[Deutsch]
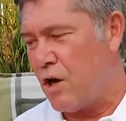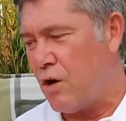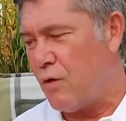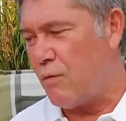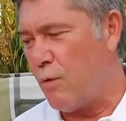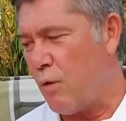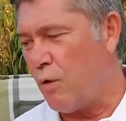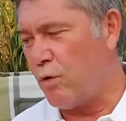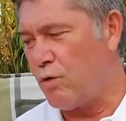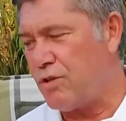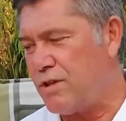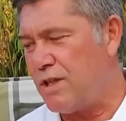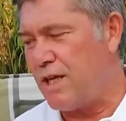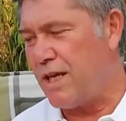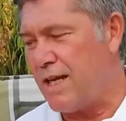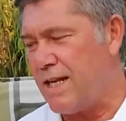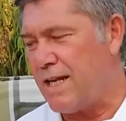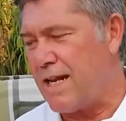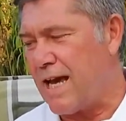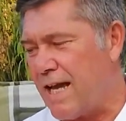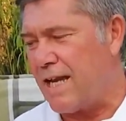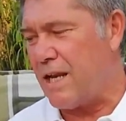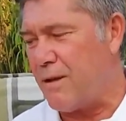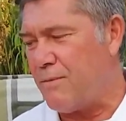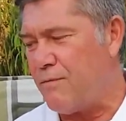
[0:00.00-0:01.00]
wohnte in
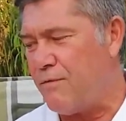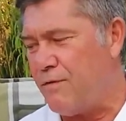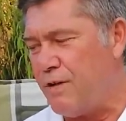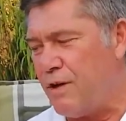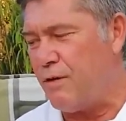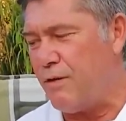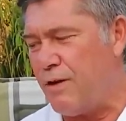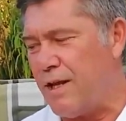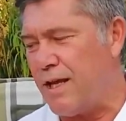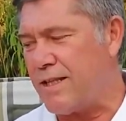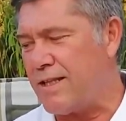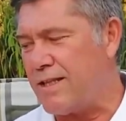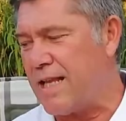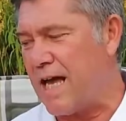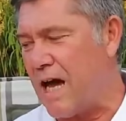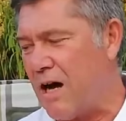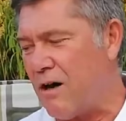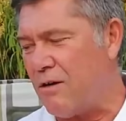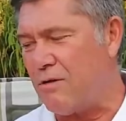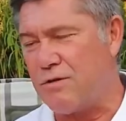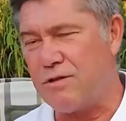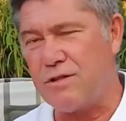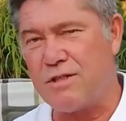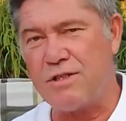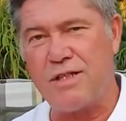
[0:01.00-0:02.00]
einem violetten
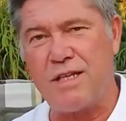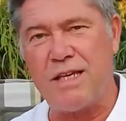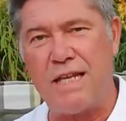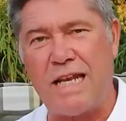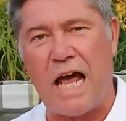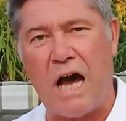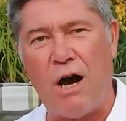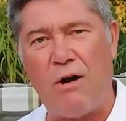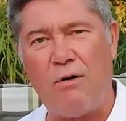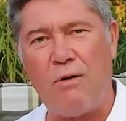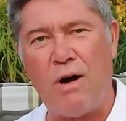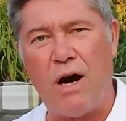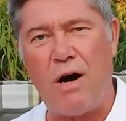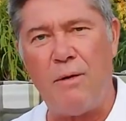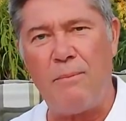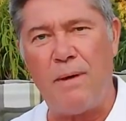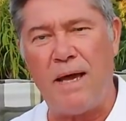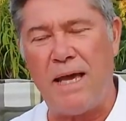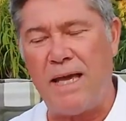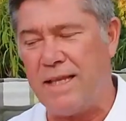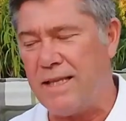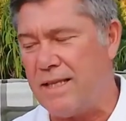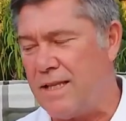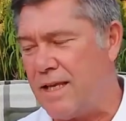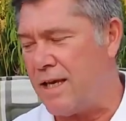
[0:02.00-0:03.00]
Haus genau am
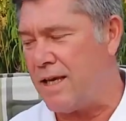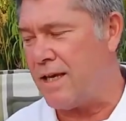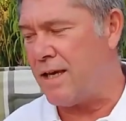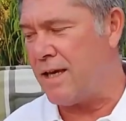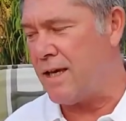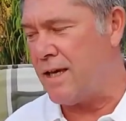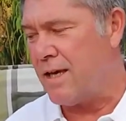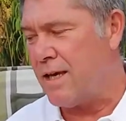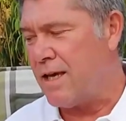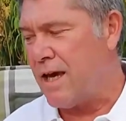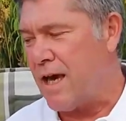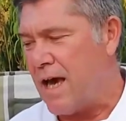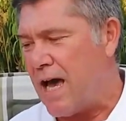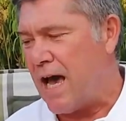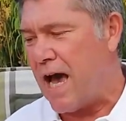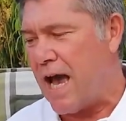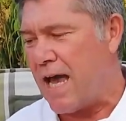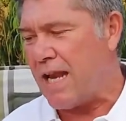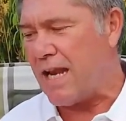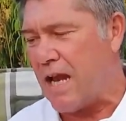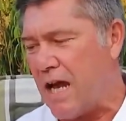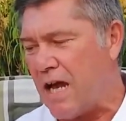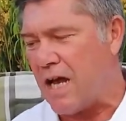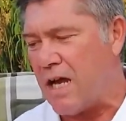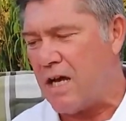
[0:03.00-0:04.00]
Ende
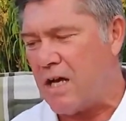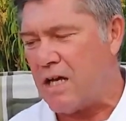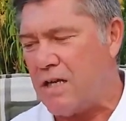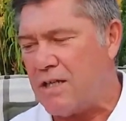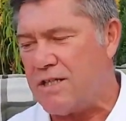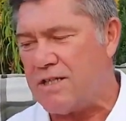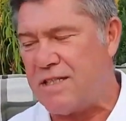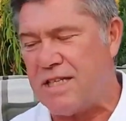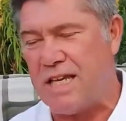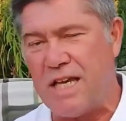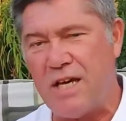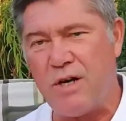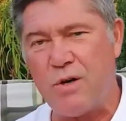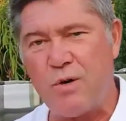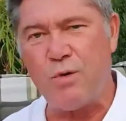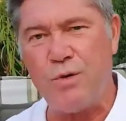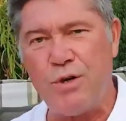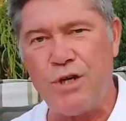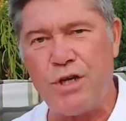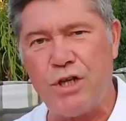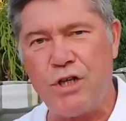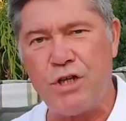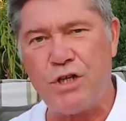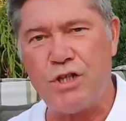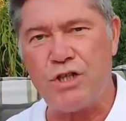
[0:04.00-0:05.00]
einer sehr
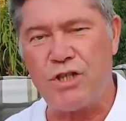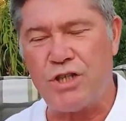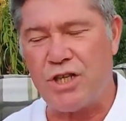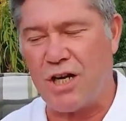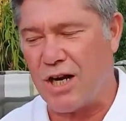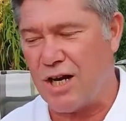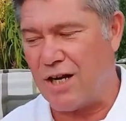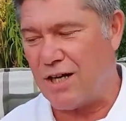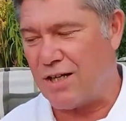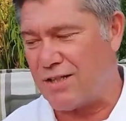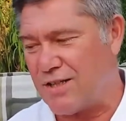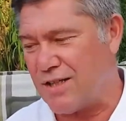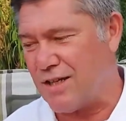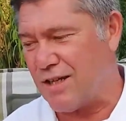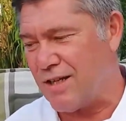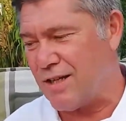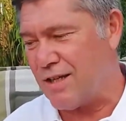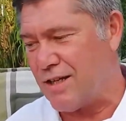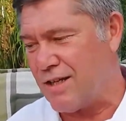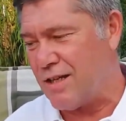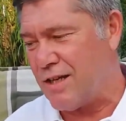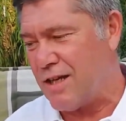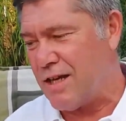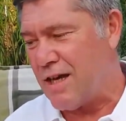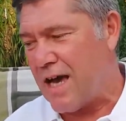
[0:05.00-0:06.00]
ruhigen Straße.
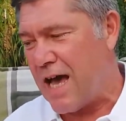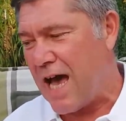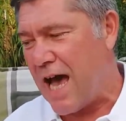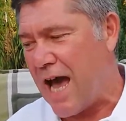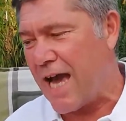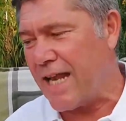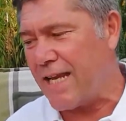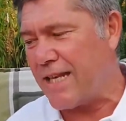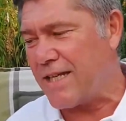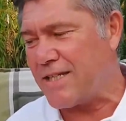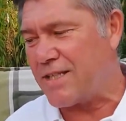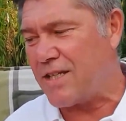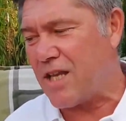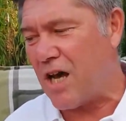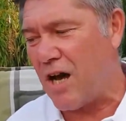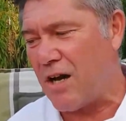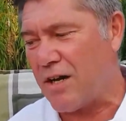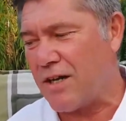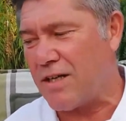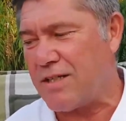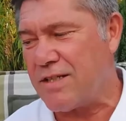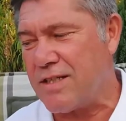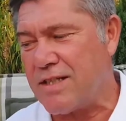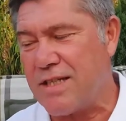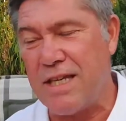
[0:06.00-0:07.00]
Eines
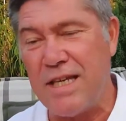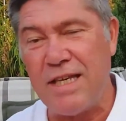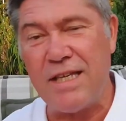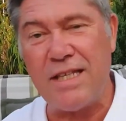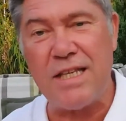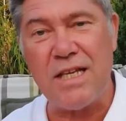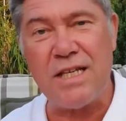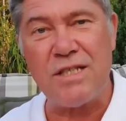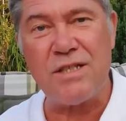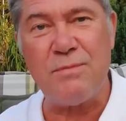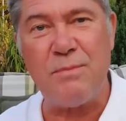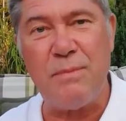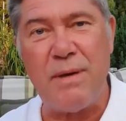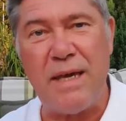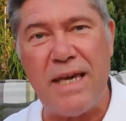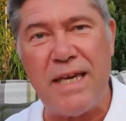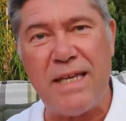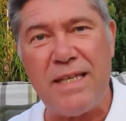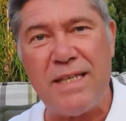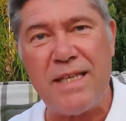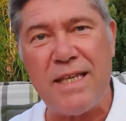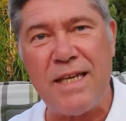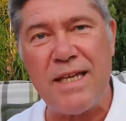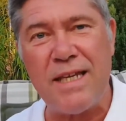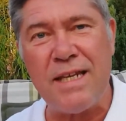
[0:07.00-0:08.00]
Tages ging das
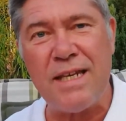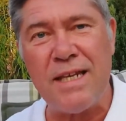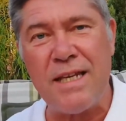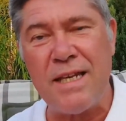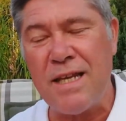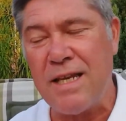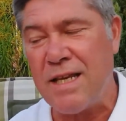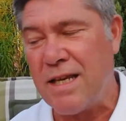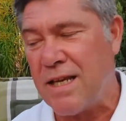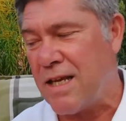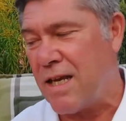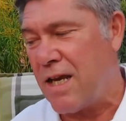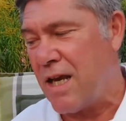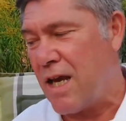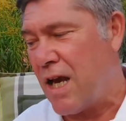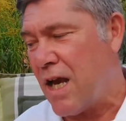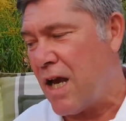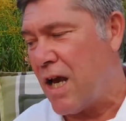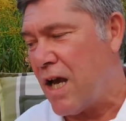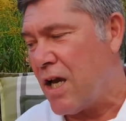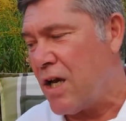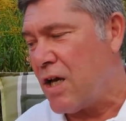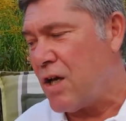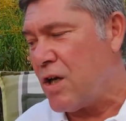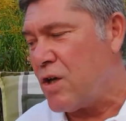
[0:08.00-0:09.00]
Mädchen
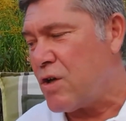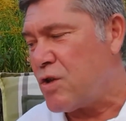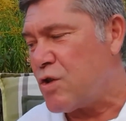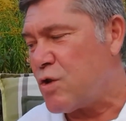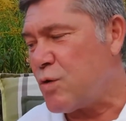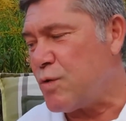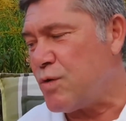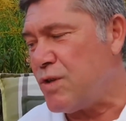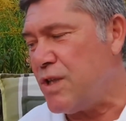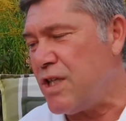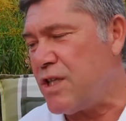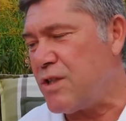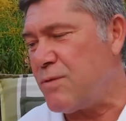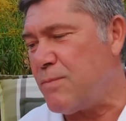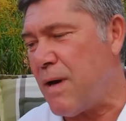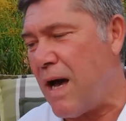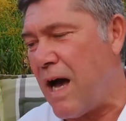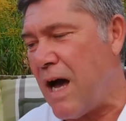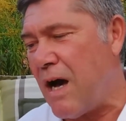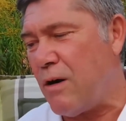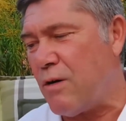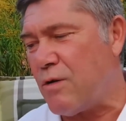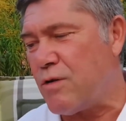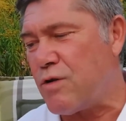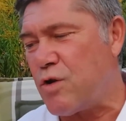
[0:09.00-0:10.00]
zu diesem
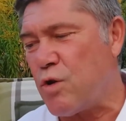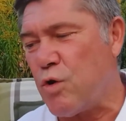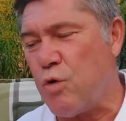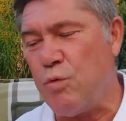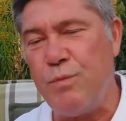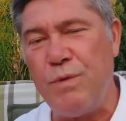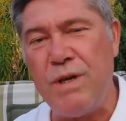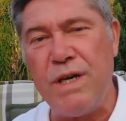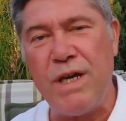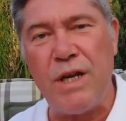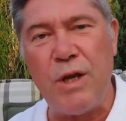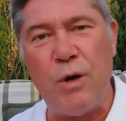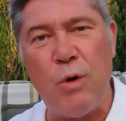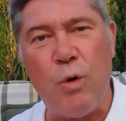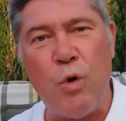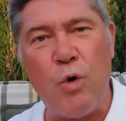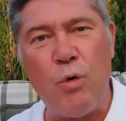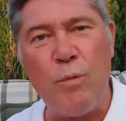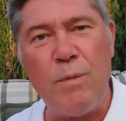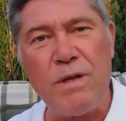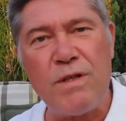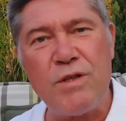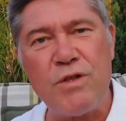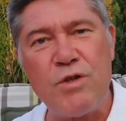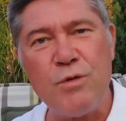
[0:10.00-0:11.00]
Haus, um ihre
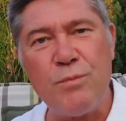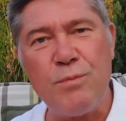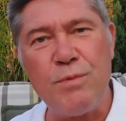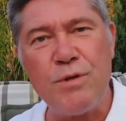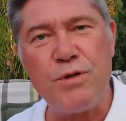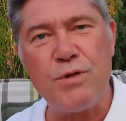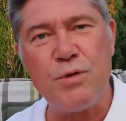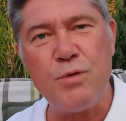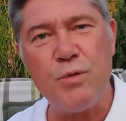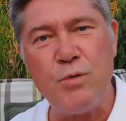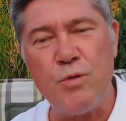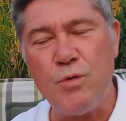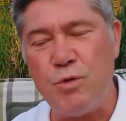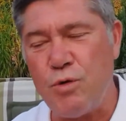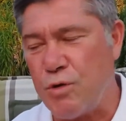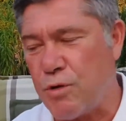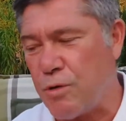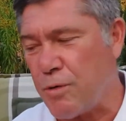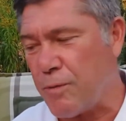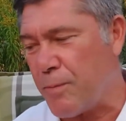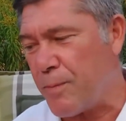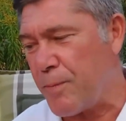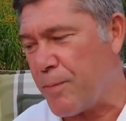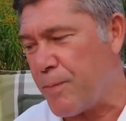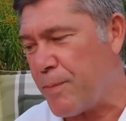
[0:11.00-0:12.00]
Oma zu besuchen.